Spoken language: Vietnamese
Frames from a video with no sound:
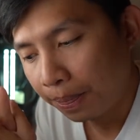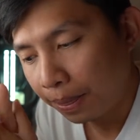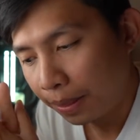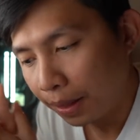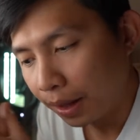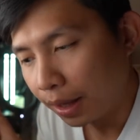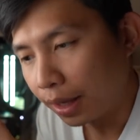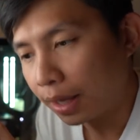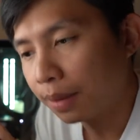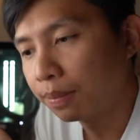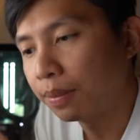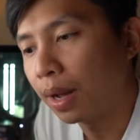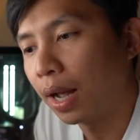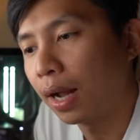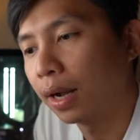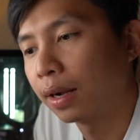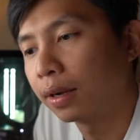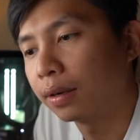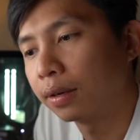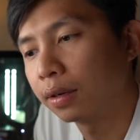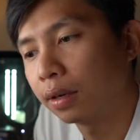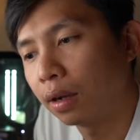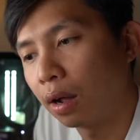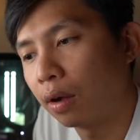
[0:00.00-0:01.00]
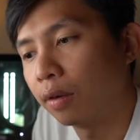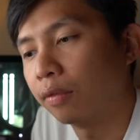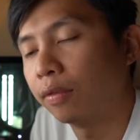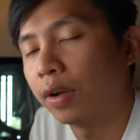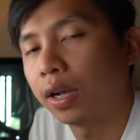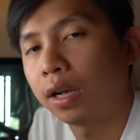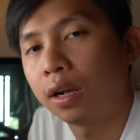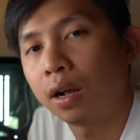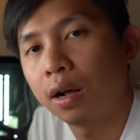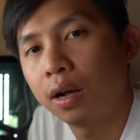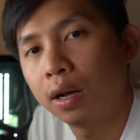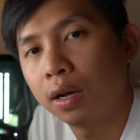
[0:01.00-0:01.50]
thì các bạn cần phải
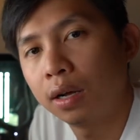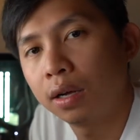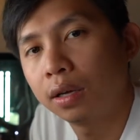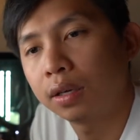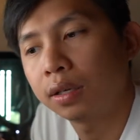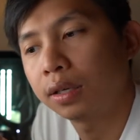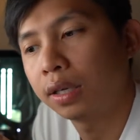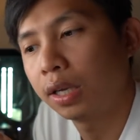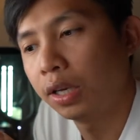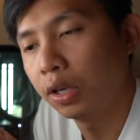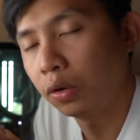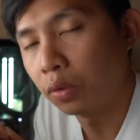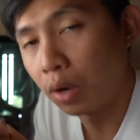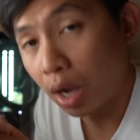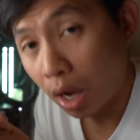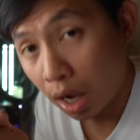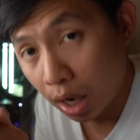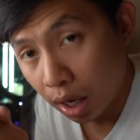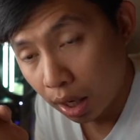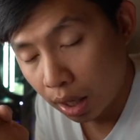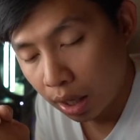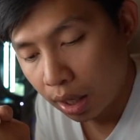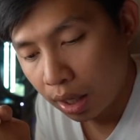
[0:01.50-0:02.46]
có cái điều đó